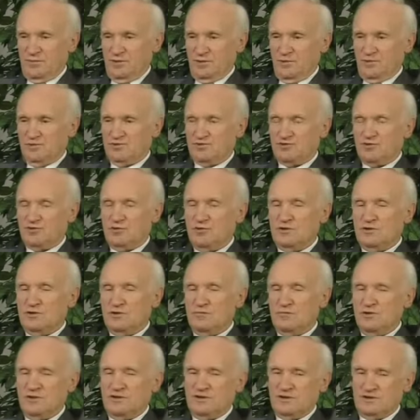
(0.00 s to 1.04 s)
Уж сколько
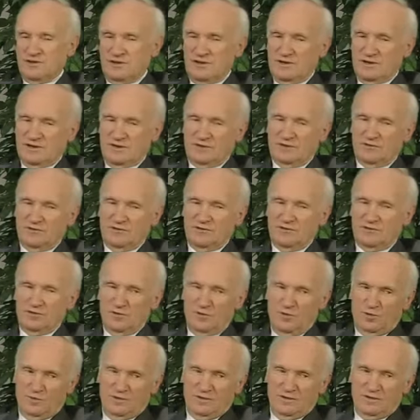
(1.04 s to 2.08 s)
было криков и
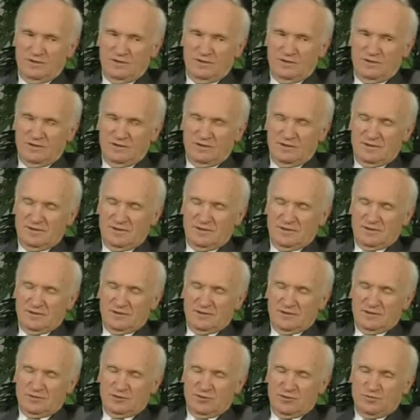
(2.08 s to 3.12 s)
воплей
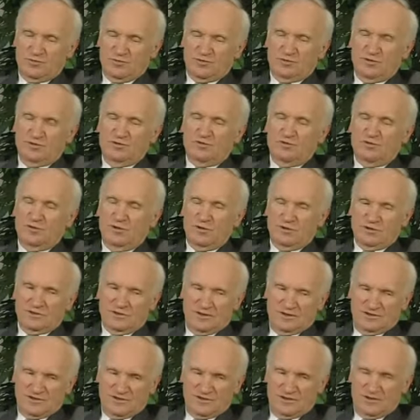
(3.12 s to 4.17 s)
о том, что вот
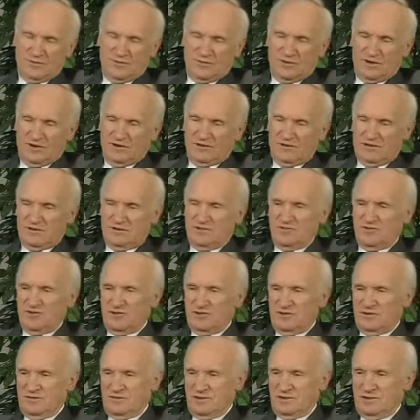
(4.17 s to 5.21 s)
нашли предков
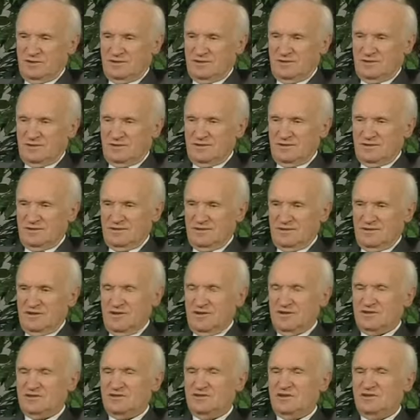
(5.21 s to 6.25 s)
человека, они
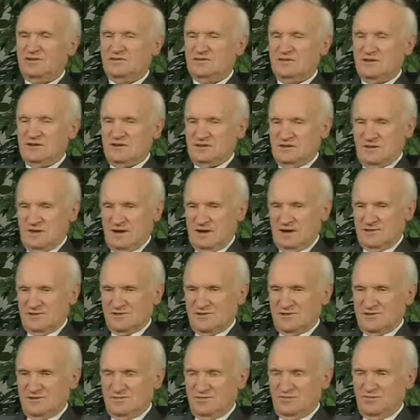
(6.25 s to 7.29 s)
а от
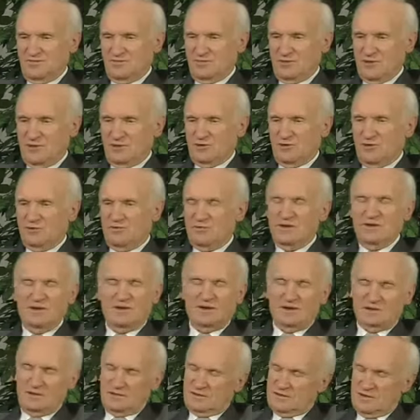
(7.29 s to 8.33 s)
неандертальца, потом
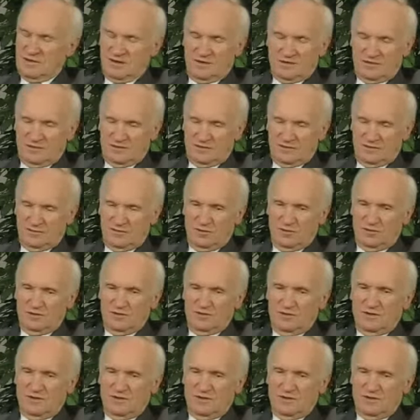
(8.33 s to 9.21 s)
нет, не от него.